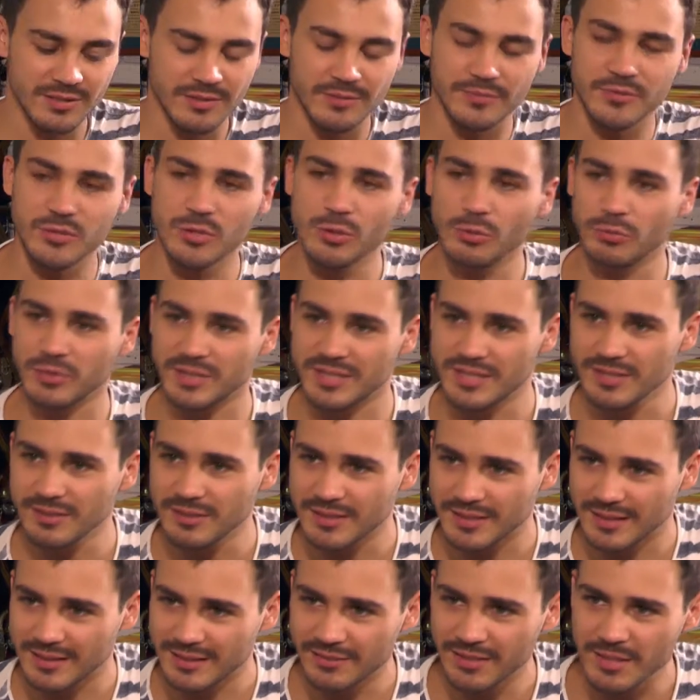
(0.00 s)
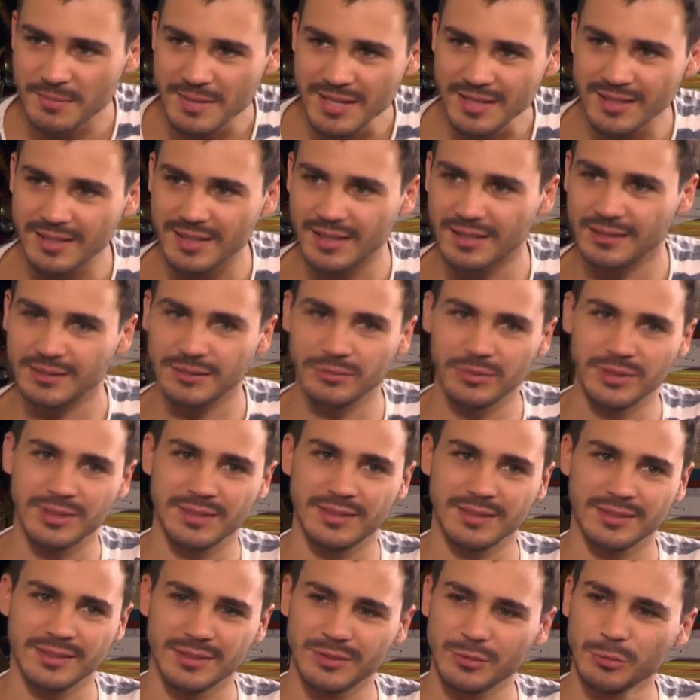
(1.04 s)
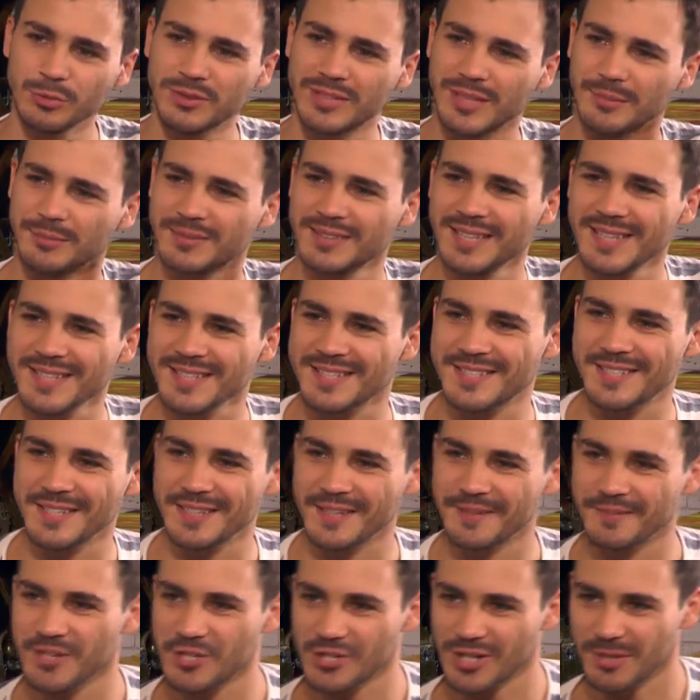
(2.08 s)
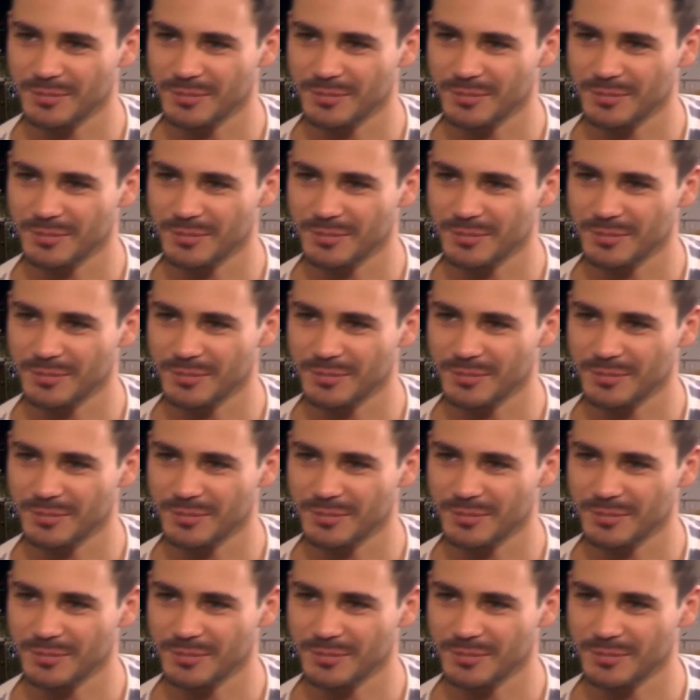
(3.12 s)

все вот делать одновременно. Вот э, утром танцы, вечером